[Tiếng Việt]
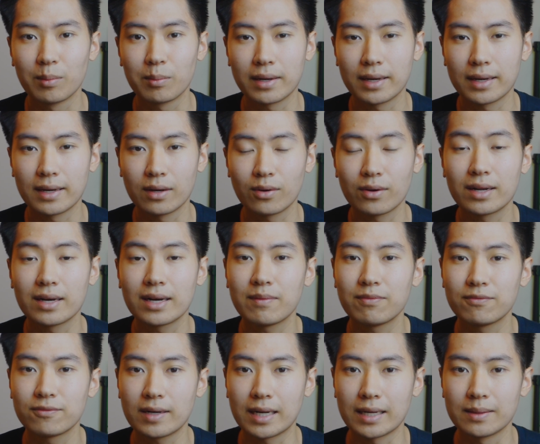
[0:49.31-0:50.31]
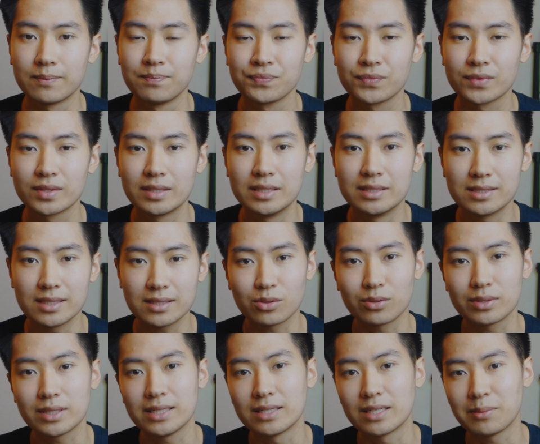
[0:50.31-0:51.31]
mà họ đã gặp phải thì rất
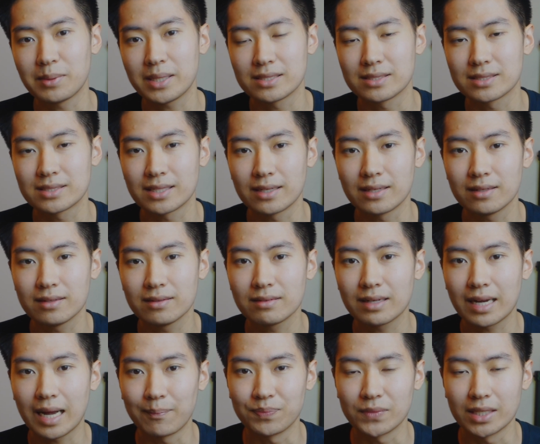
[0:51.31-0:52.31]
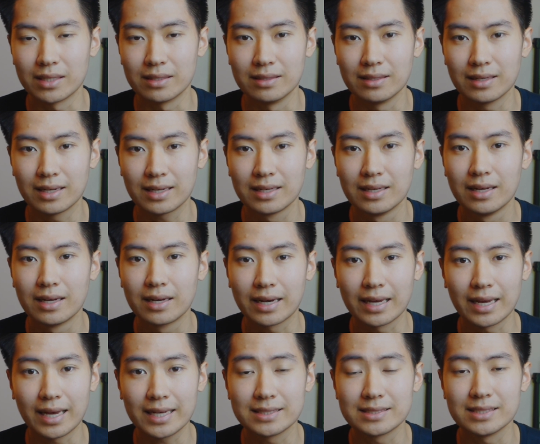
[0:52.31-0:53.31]
có thể các bạn sẽ cảm thấy là
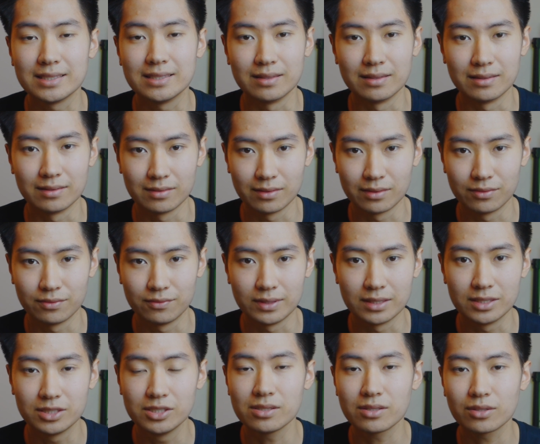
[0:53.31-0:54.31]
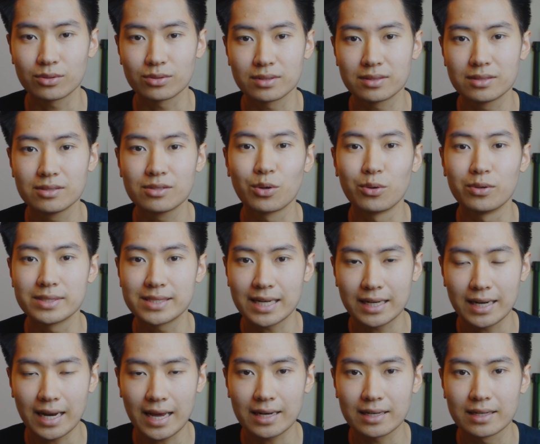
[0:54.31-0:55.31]
cái hành trình phía trước nó tương đối
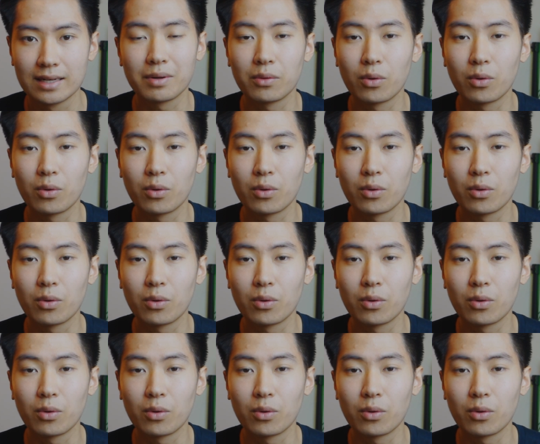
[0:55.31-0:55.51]
gian nan,